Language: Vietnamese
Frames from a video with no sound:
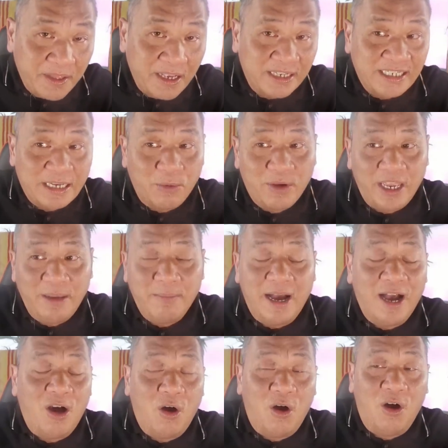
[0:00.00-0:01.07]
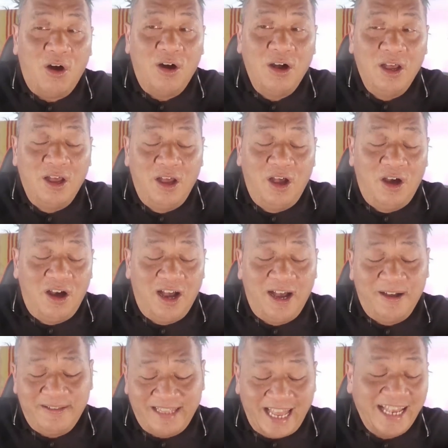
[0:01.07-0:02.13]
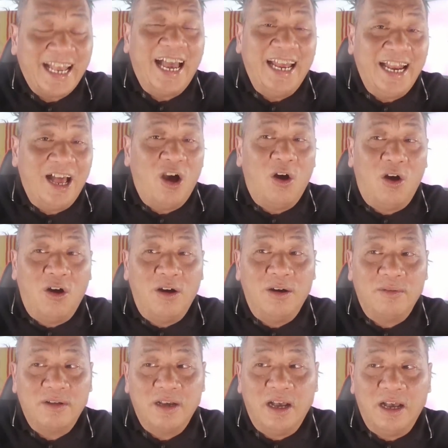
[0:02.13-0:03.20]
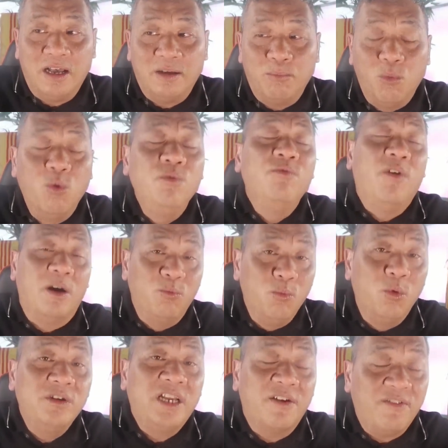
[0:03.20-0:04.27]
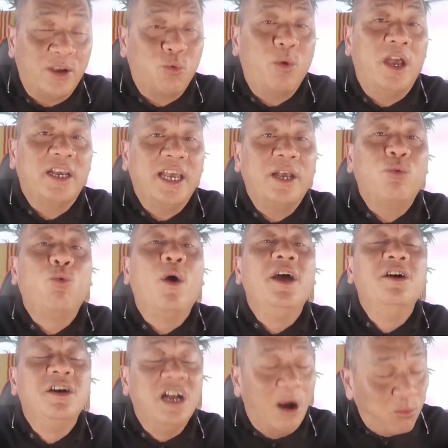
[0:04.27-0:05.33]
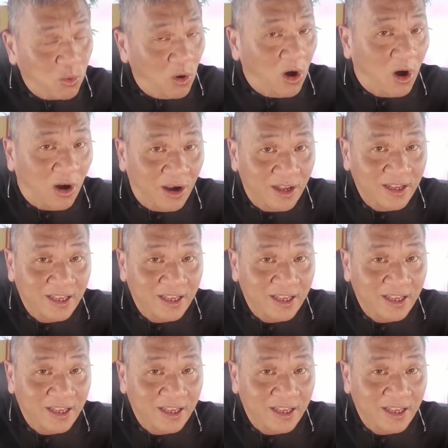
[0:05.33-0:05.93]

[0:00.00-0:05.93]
sau khi mà họ à, đại khái là họ à, muốn vẫn muốn trở về quê cái quê hương gốc của họ